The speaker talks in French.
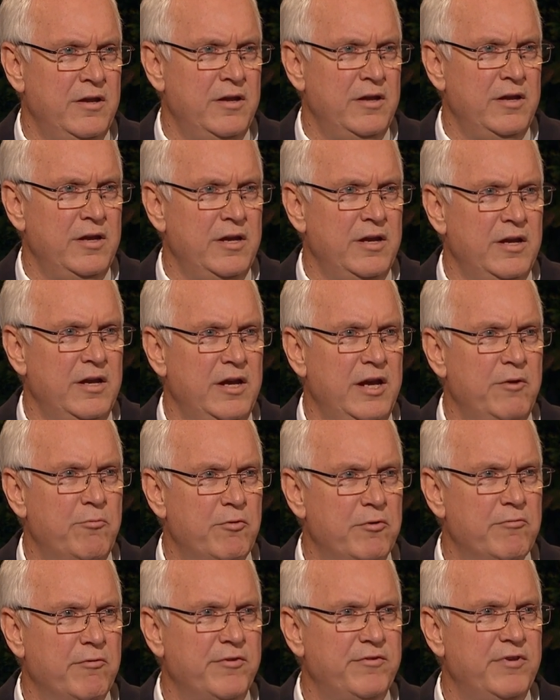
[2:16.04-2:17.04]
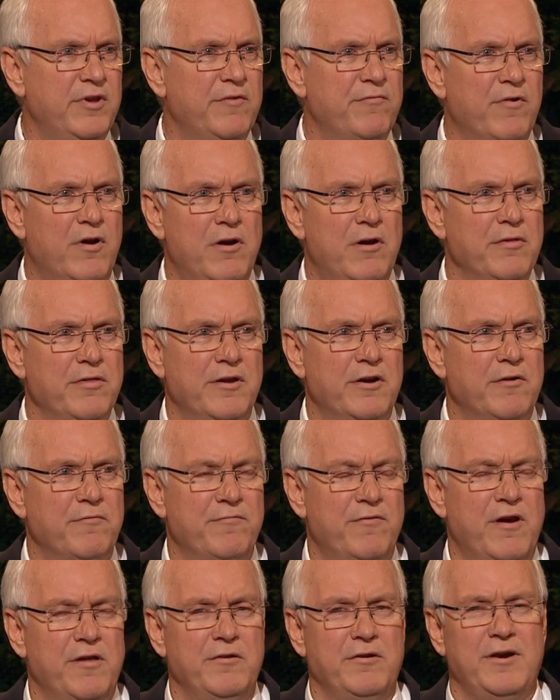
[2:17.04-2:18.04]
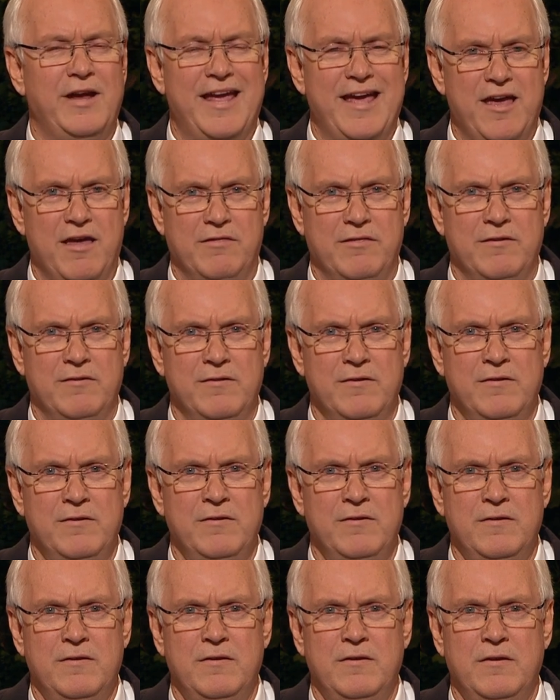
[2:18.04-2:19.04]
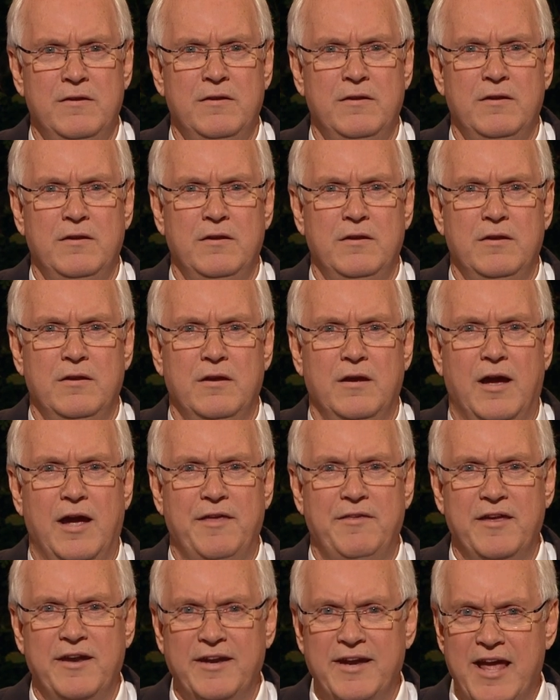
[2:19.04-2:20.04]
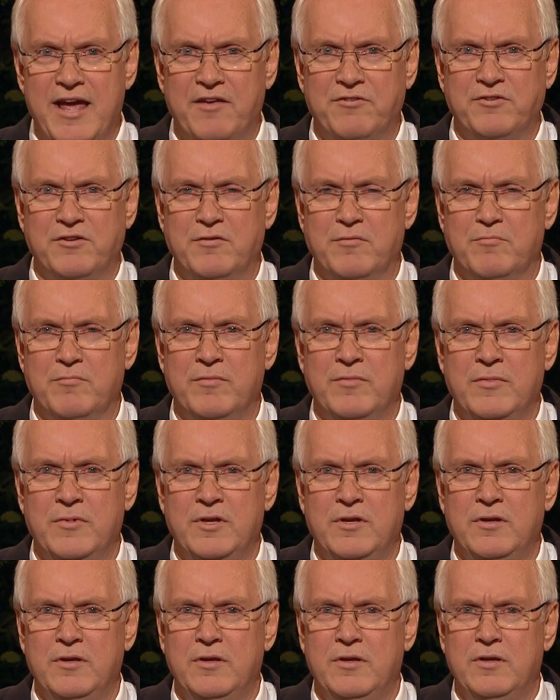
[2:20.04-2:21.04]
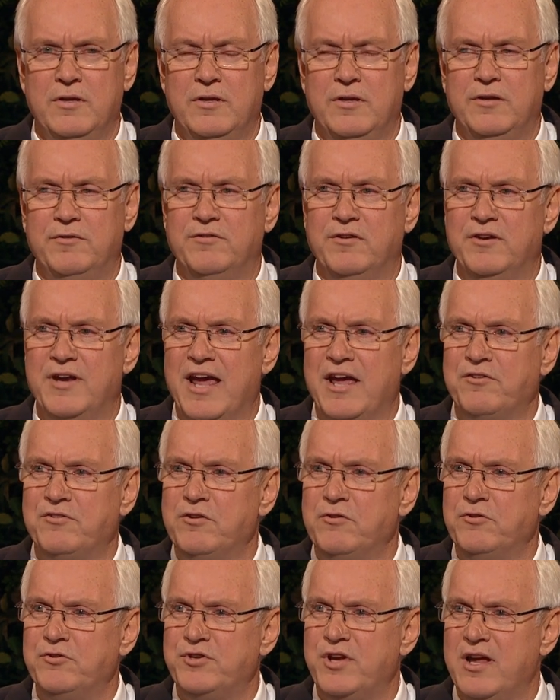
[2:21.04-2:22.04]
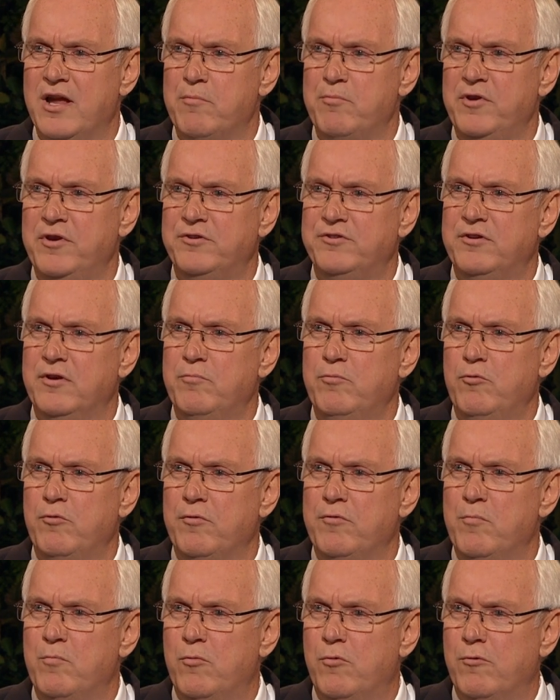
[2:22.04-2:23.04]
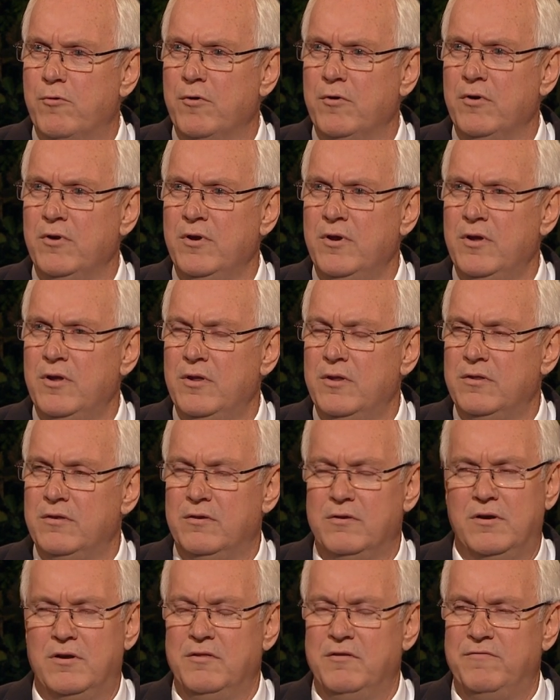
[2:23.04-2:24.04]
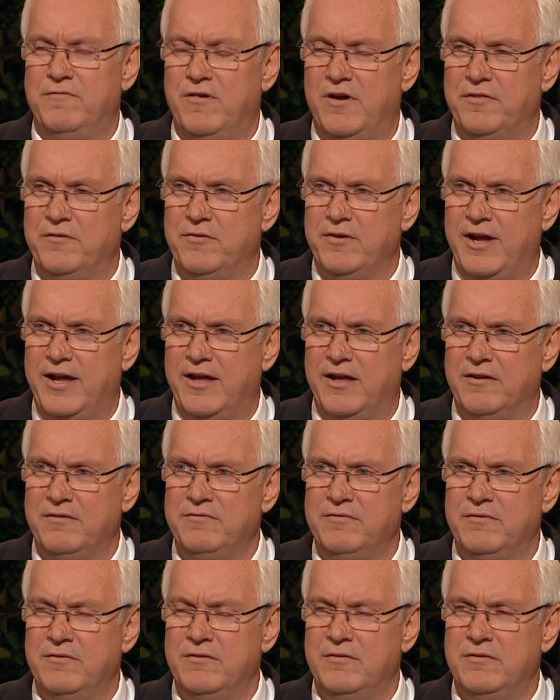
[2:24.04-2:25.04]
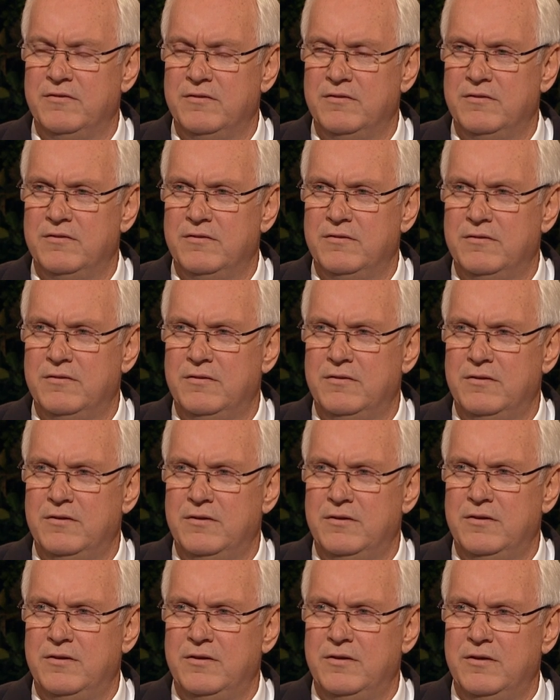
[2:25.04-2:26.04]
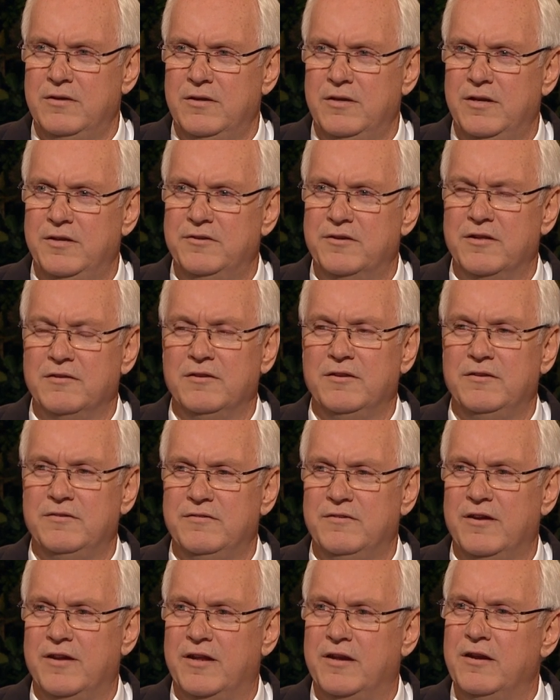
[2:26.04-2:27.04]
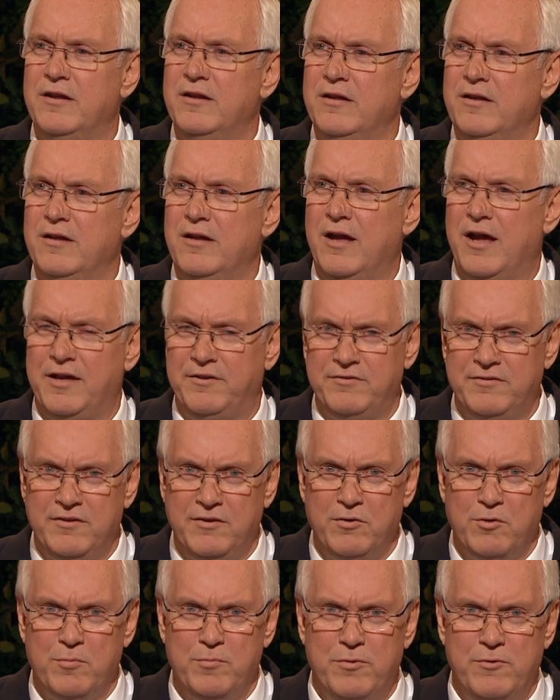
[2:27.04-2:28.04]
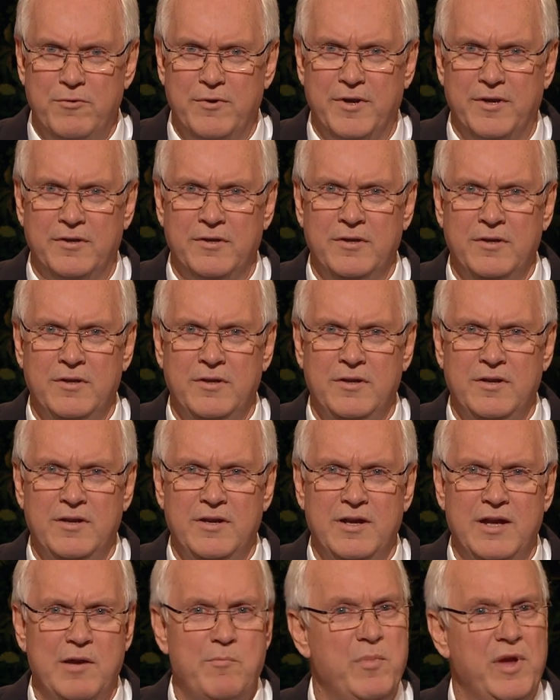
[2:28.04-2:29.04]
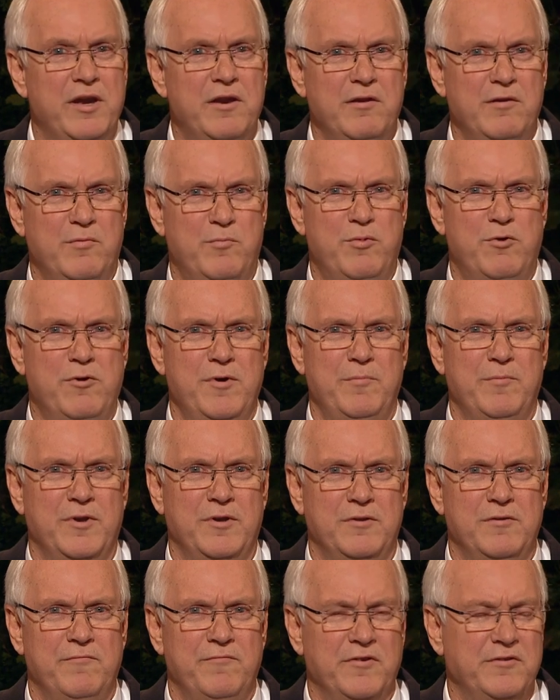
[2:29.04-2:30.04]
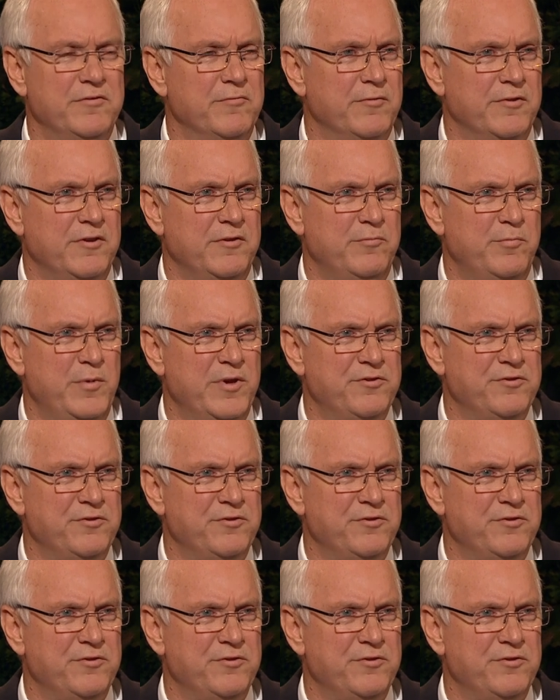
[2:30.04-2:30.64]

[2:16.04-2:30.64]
qu'il avait reçu la promesse qu'il recevrait tout ce que notre Père a, s'il magnifiait son serment et son alliance. Je lui ai alors demandé, est-ce qu'un championnat national vaut plus que tout ce que le Père a Il a répondu à mi-voix,